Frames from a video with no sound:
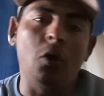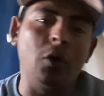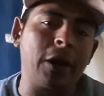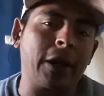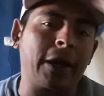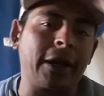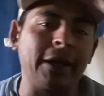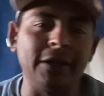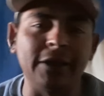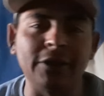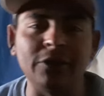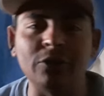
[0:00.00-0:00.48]

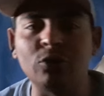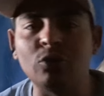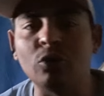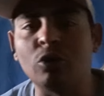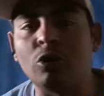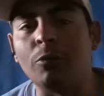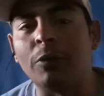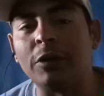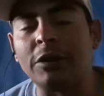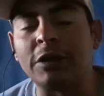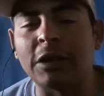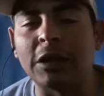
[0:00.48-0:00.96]
Hola gente de
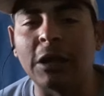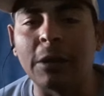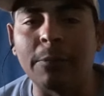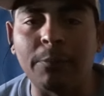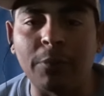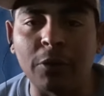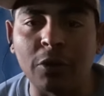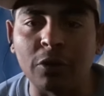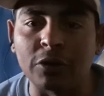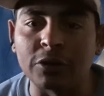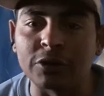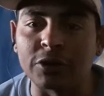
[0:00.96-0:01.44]
YouTube, ¿cómo están?
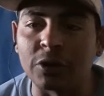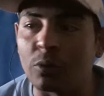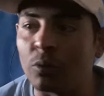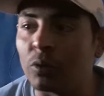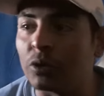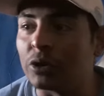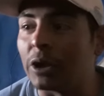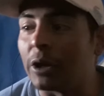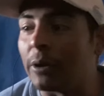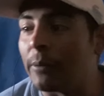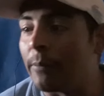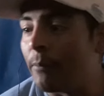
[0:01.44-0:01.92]
Espero que se
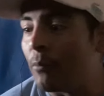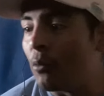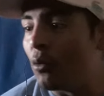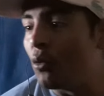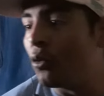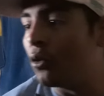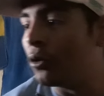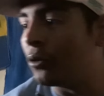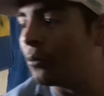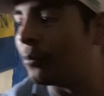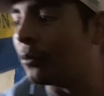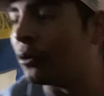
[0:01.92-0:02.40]
encuentren
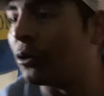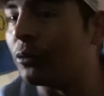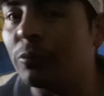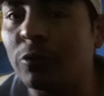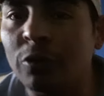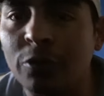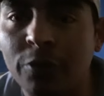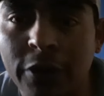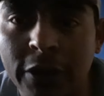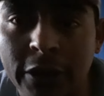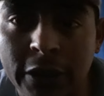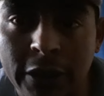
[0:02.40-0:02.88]
muy, pero
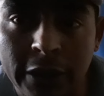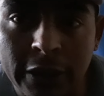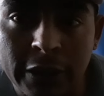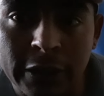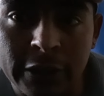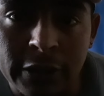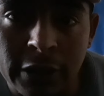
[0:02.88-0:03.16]
muy bien en